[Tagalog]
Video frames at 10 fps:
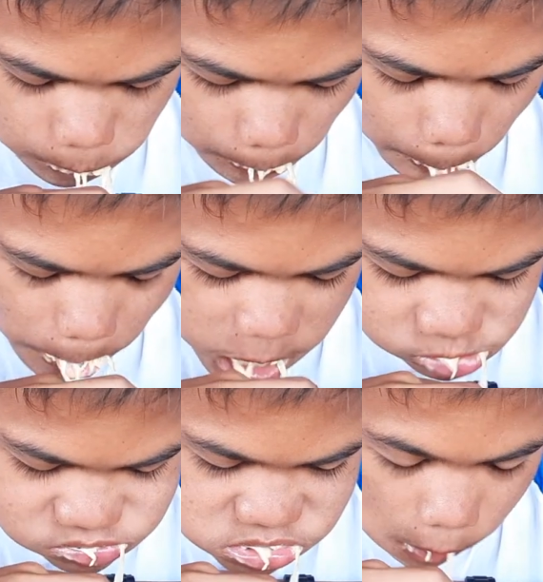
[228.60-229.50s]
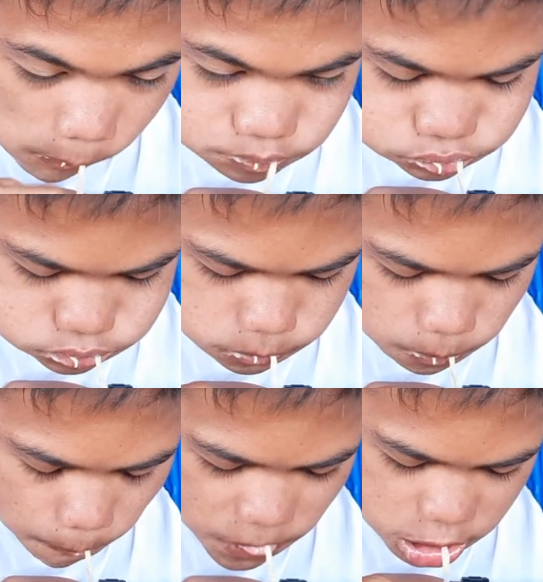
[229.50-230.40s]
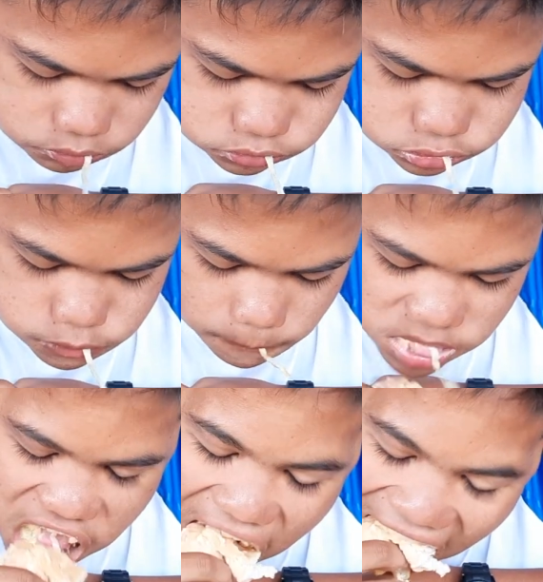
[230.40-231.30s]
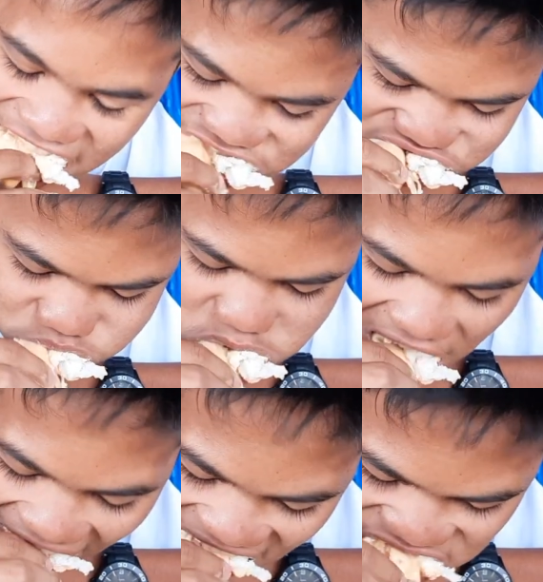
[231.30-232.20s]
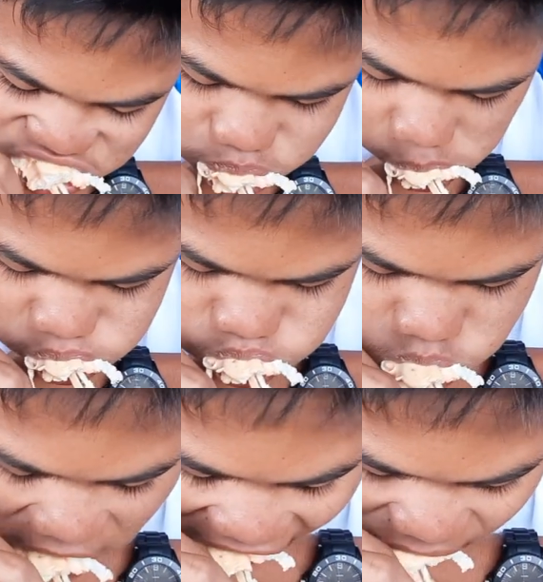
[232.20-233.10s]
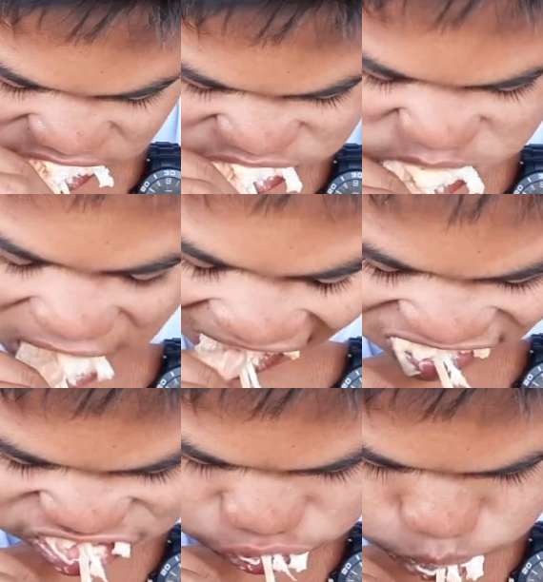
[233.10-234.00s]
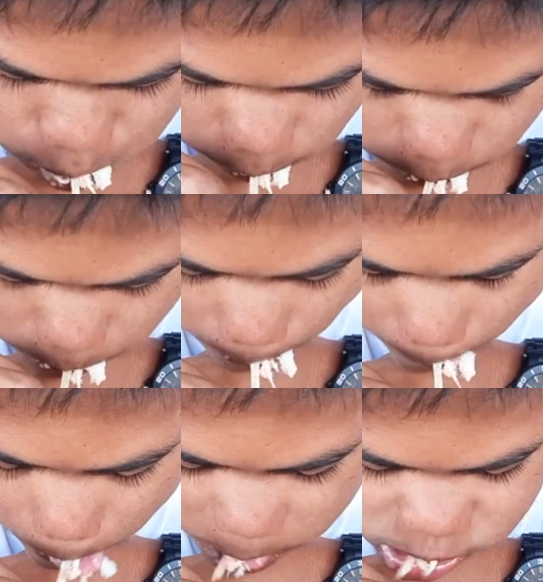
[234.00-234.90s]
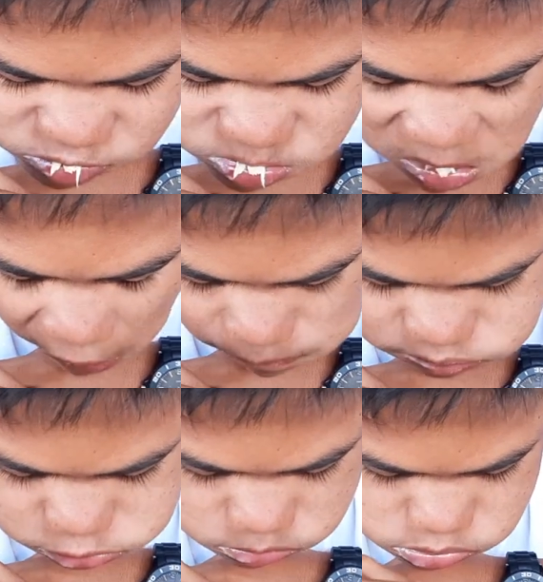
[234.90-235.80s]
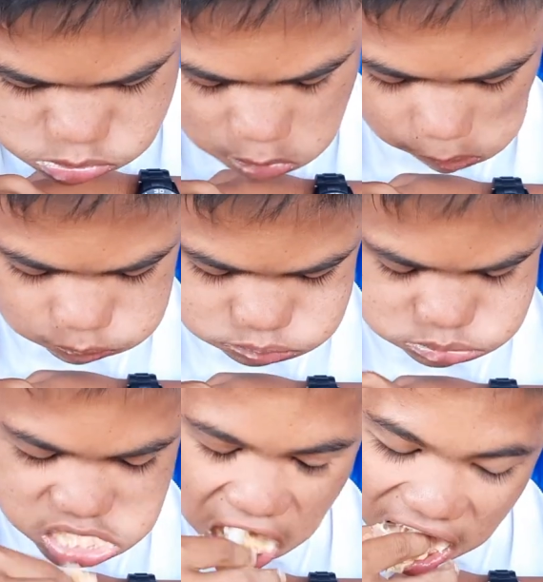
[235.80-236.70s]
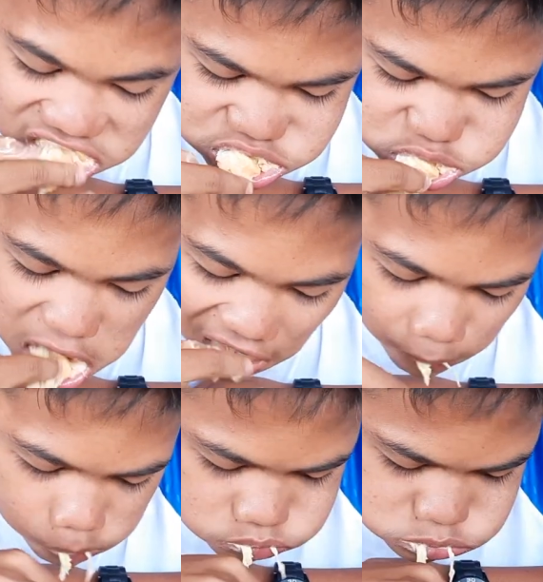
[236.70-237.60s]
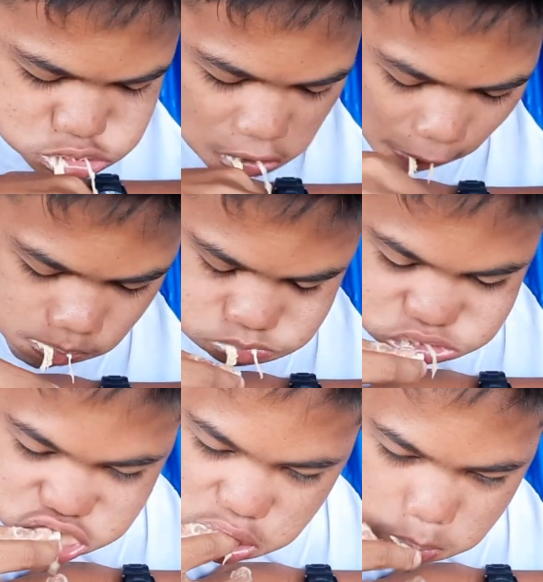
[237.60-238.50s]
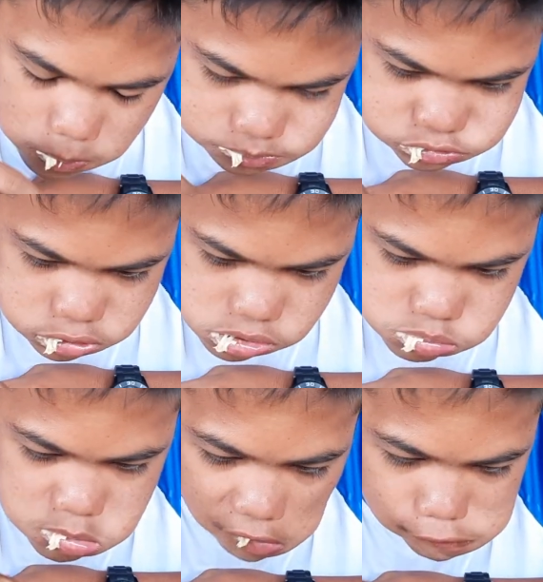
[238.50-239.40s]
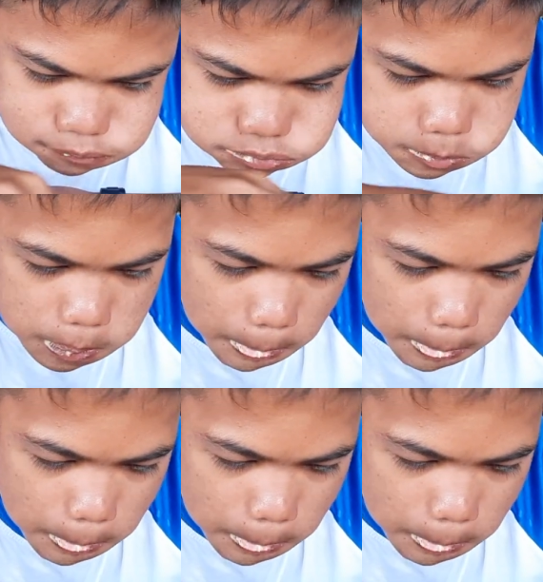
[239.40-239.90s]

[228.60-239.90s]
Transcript: So, wala ba yan dito sa Cebu, sir? Wala pa, ma'am uh, hoping naman po na mag-spread ah, uh, yung MD Squill House nationwide nga magpa-branch po kami. So, so far po, dalawa pa lang, yung bra uh, dalawa pa lang